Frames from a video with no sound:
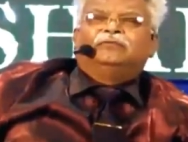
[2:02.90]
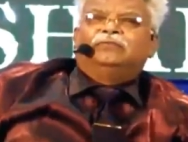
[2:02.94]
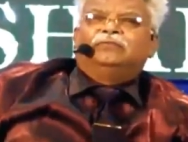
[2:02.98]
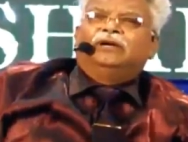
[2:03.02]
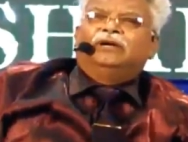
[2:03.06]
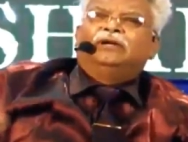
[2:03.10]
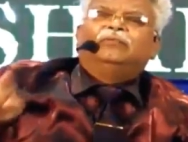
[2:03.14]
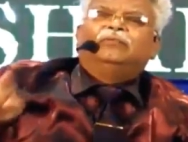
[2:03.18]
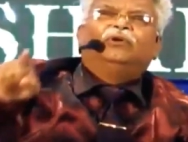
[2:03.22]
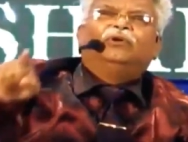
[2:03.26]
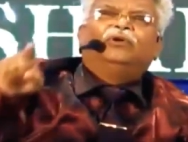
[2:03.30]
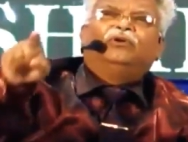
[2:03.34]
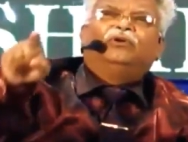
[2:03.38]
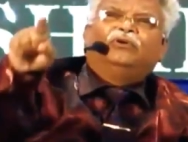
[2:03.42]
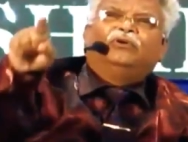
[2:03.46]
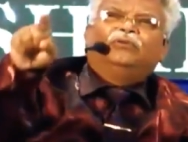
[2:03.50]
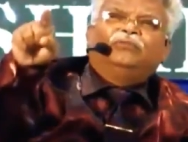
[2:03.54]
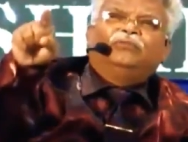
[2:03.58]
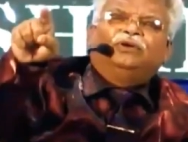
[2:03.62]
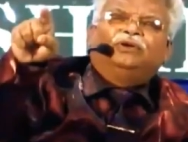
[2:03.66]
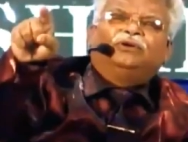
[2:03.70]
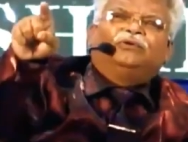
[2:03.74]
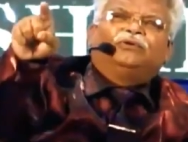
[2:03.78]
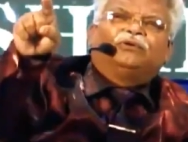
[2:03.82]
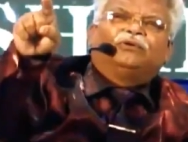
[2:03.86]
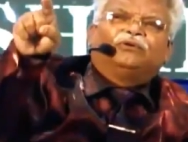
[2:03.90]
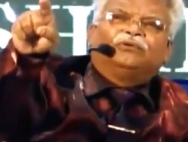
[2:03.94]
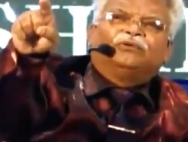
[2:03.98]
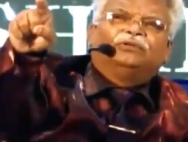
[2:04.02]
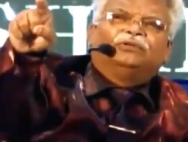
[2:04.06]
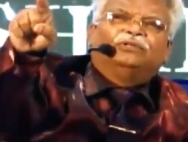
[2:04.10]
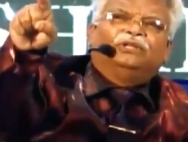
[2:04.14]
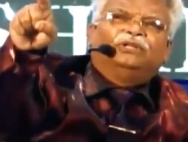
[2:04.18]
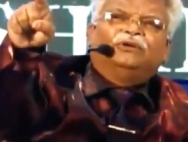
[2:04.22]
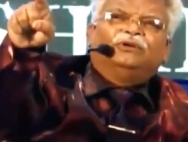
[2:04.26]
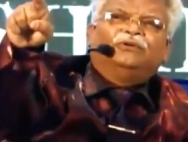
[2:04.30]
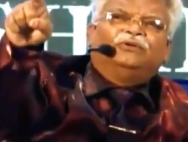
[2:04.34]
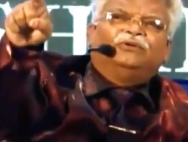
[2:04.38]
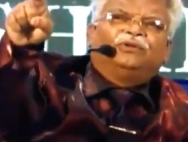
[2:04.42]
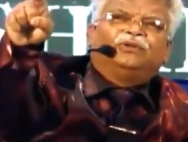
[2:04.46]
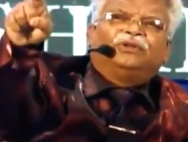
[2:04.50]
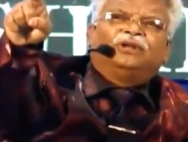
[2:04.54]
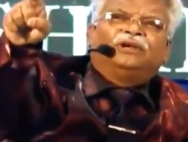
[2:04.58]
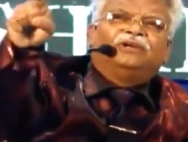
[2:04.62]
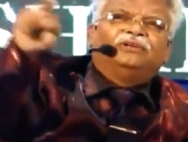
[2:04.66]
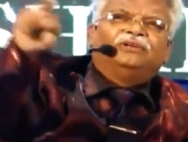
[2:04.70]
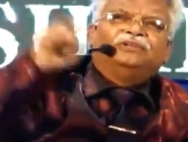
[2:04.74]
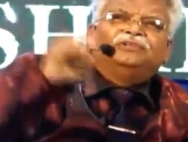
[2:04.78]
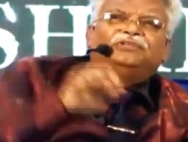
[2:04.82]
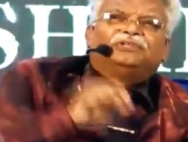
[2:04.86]
బైబిల్లో మీ కొరకు దేవుడు
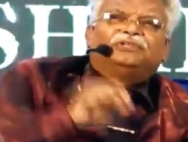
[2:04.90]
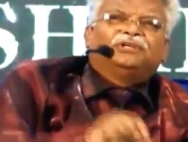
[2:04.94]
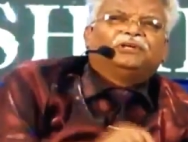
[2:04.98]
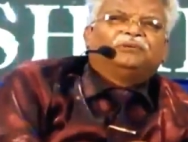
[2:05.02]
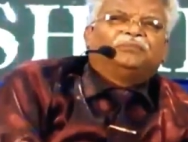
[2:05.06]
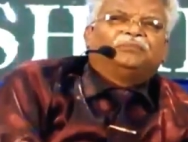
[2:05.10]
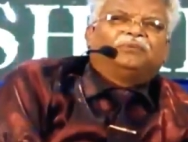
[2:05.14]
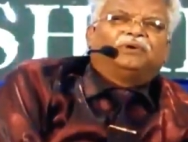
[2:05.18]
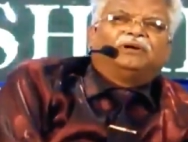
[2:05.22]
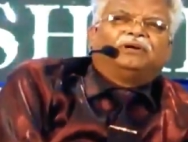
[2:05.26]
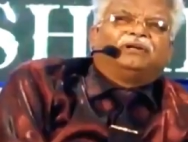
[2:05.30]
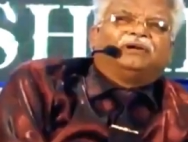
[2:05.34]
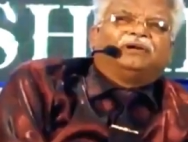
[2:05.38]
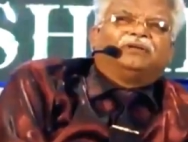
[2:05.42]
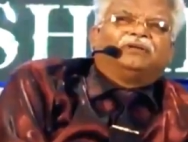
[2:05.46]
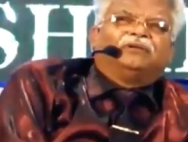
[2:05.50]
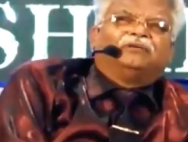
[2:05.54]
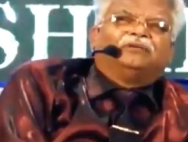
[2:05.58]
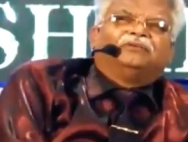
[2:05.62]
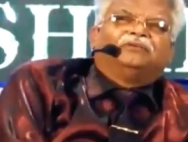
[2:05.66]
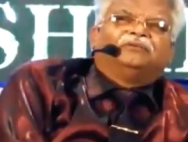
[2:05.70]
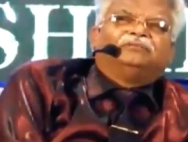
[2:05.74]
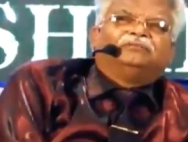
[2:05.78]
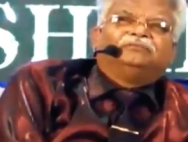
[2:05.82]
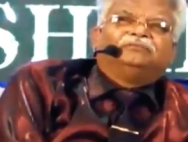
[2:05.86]
రాయించిన పాఠాలు